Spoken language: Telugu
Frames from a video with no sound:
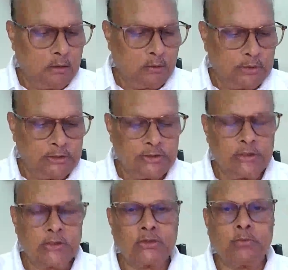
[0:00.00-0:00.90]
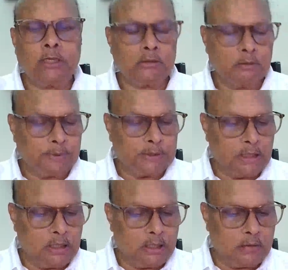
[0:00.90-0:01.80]
కుదించి సుమారు
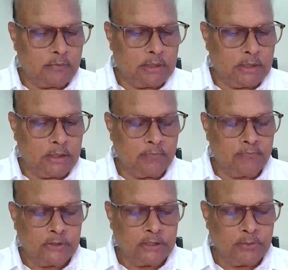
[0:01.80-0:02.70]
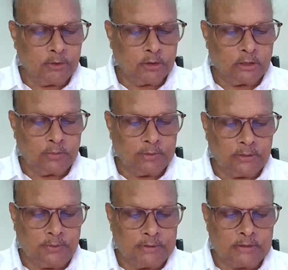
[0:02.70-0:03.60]
పదహారు వేల ఎనిమిది వందల మంది
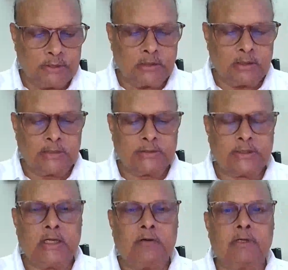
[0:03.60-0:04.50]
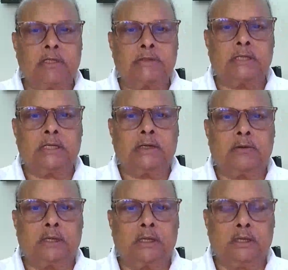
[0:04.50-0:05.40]
బీసీలకు రాజకీయ అవకాశాలు
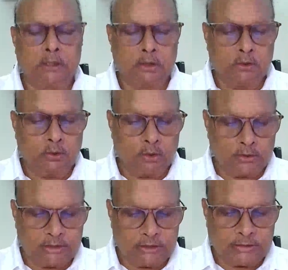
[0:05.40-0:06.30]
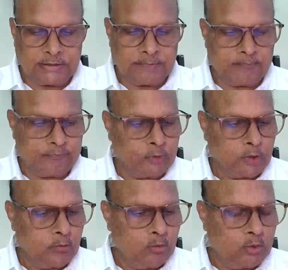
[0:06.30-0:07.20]
లేకుండా దూరం చేశారు
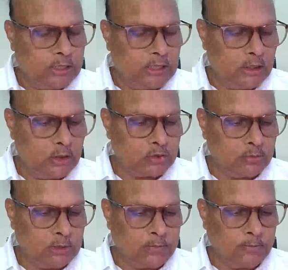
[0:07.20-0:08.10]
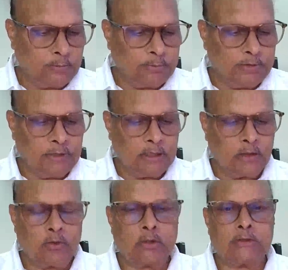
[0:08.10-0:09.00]
మూడేళ్లలో సుమారు ముప్పై వేల
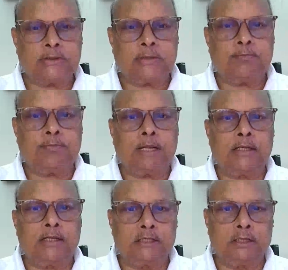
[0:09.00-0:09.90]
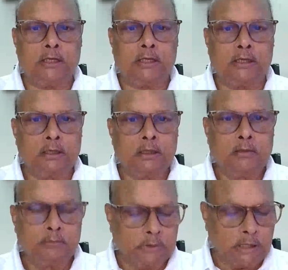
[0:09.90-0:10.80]
కోట్ల ప్రాన్ నిధుల్ని
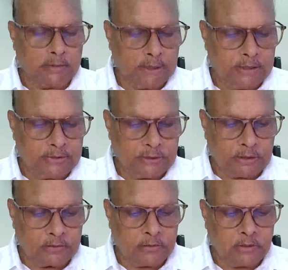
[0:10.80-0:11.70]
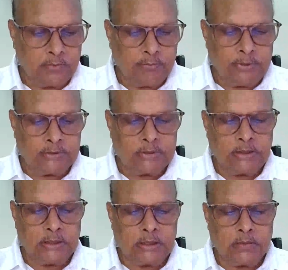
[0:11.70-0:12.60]
దారి మళ్లించారు బీసీ
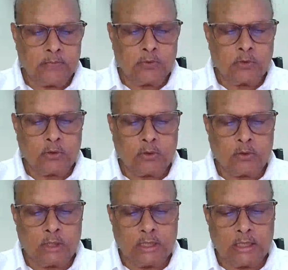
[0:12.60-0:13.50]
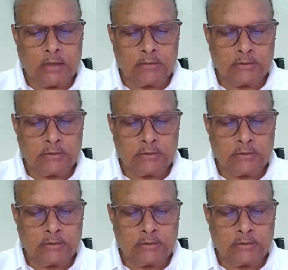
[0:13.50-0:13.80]
కులగణ